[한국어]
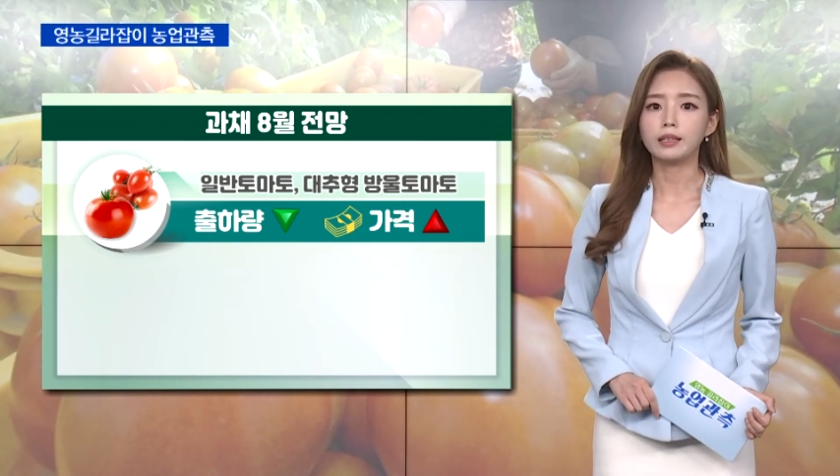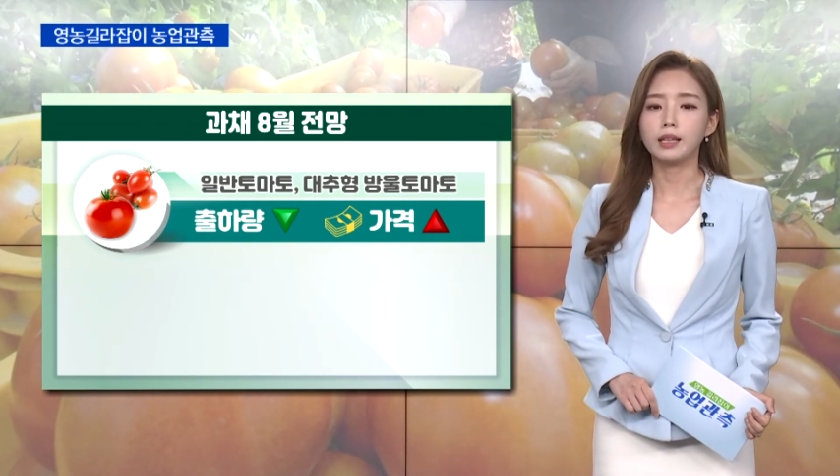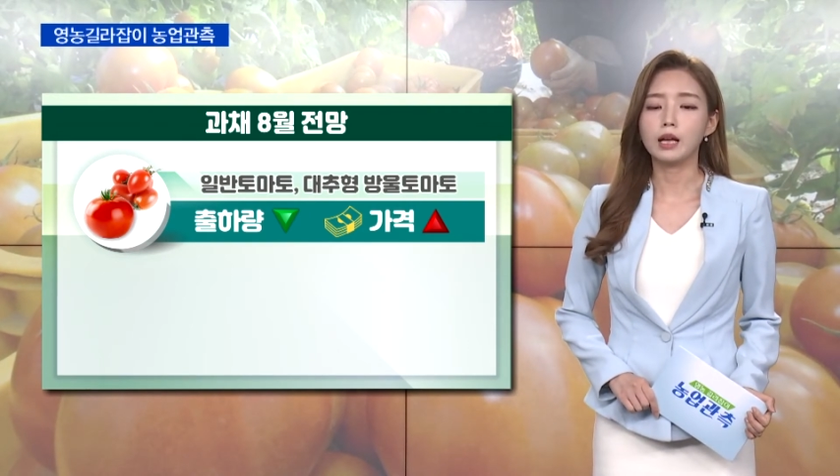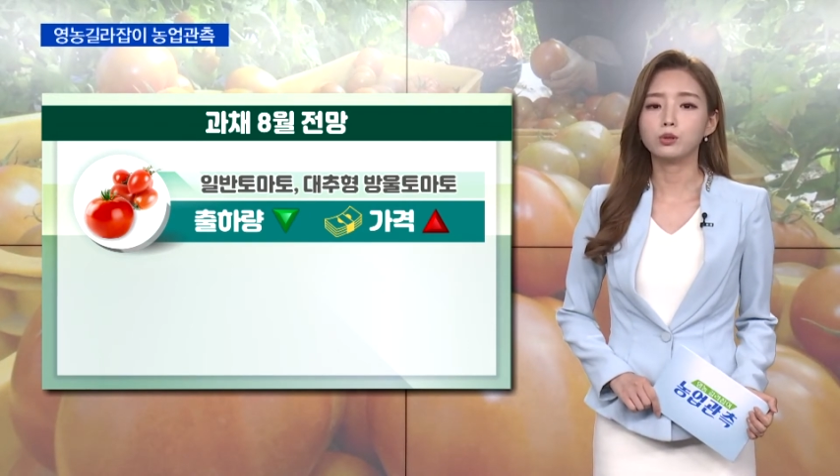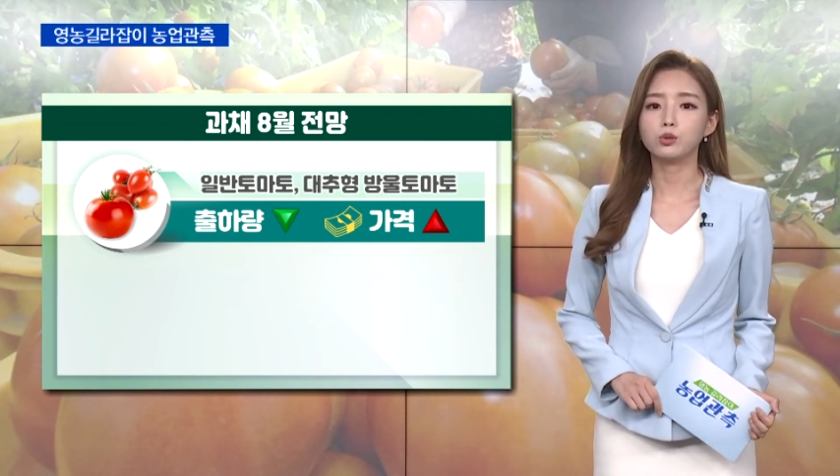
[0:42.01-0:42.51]

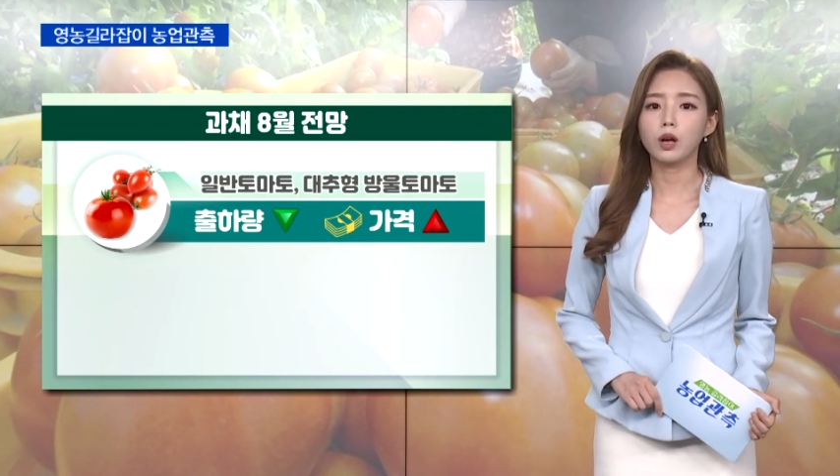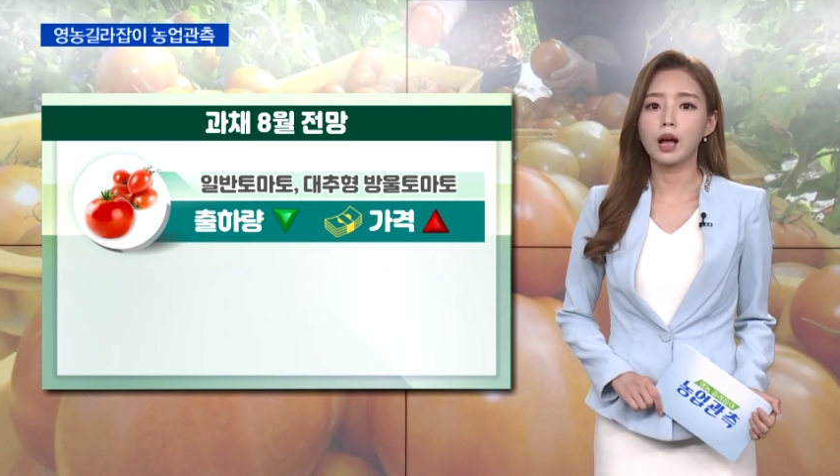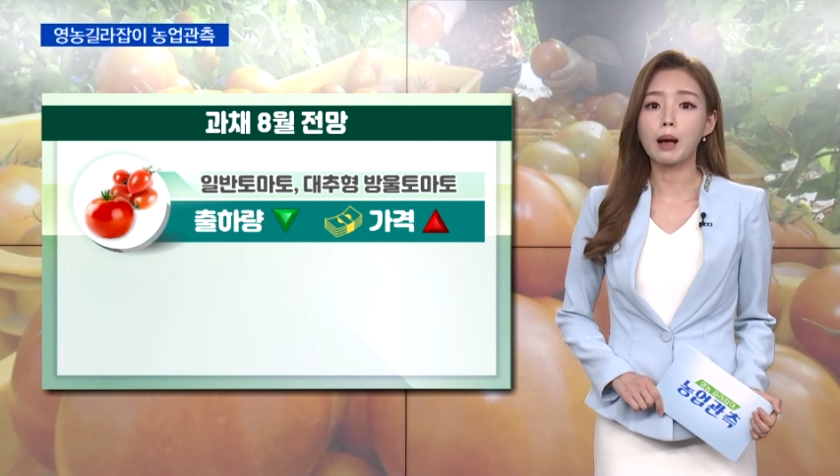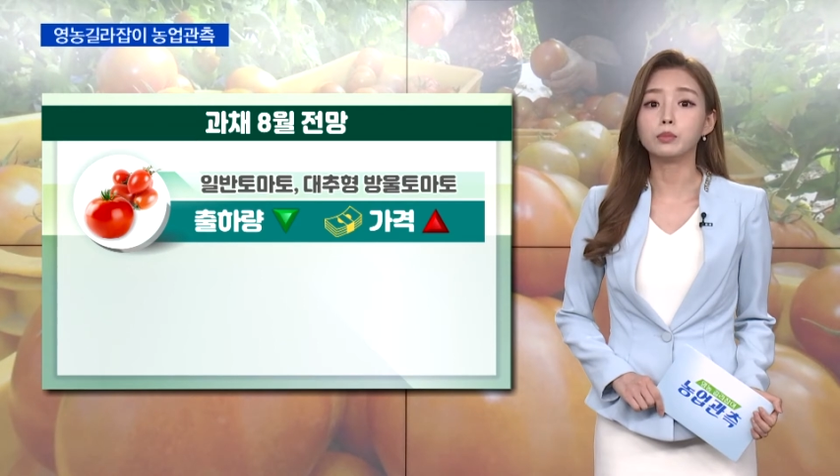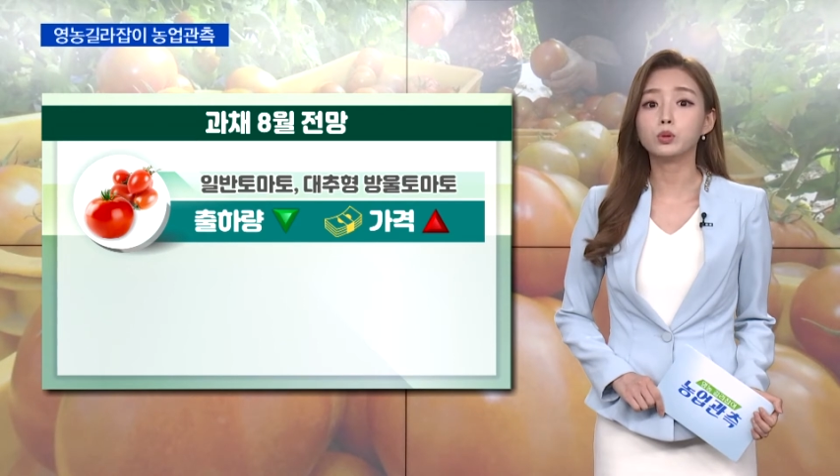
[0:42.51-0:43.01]
단수가
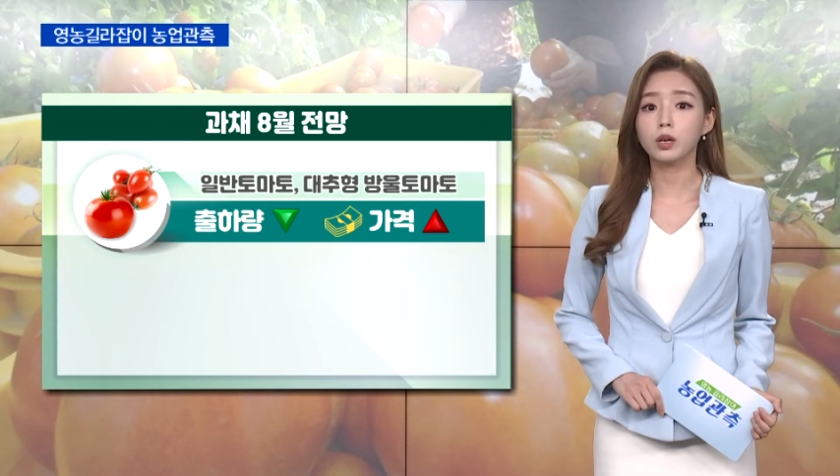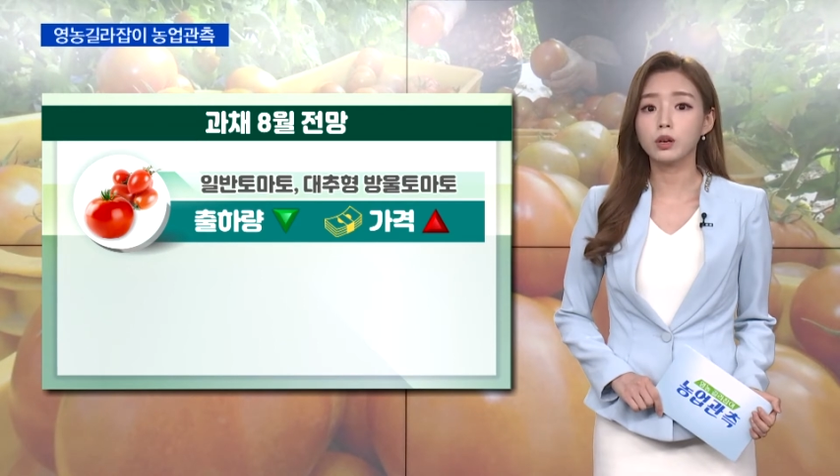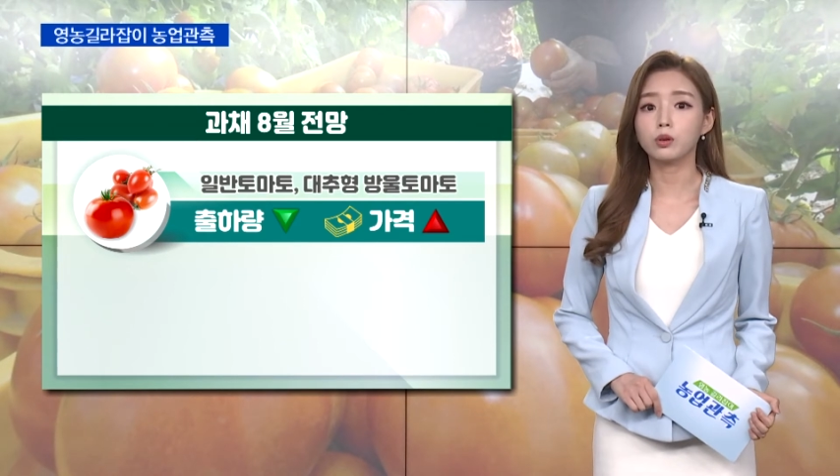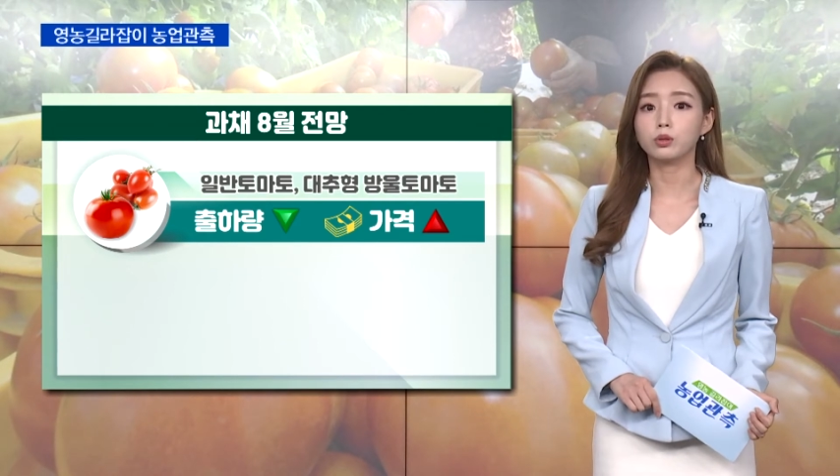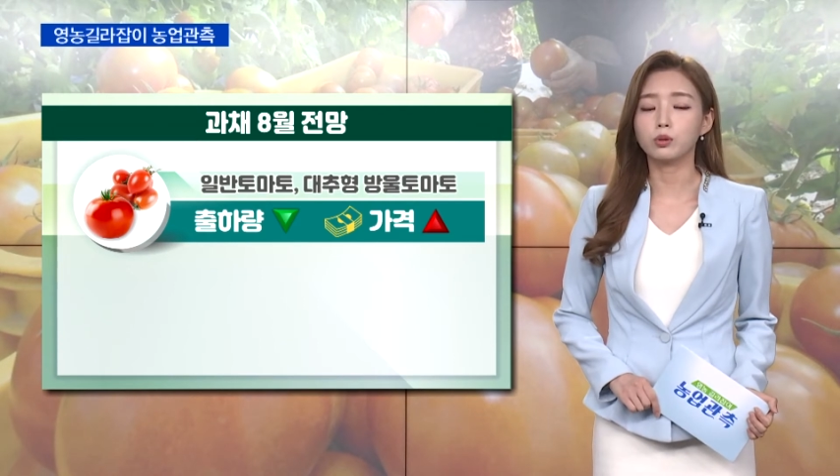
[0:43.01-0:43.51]
감소할
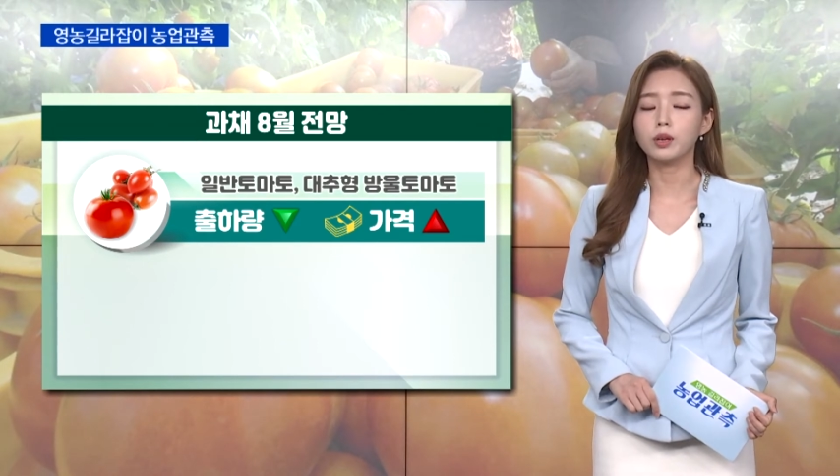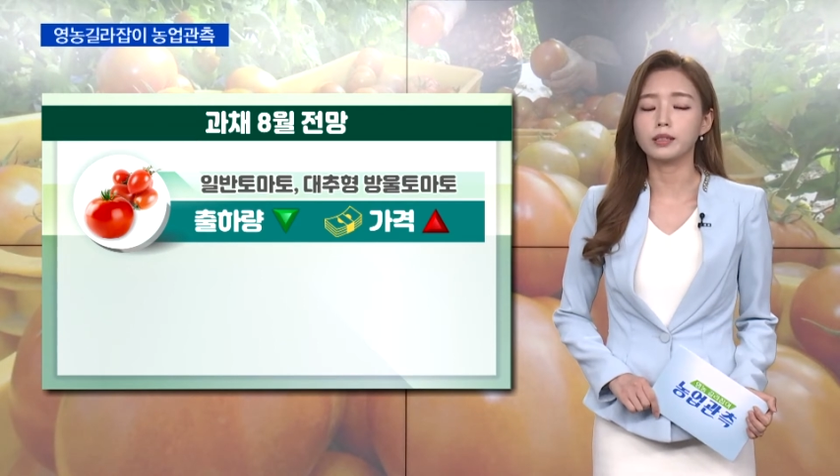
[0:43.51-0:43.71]
것으로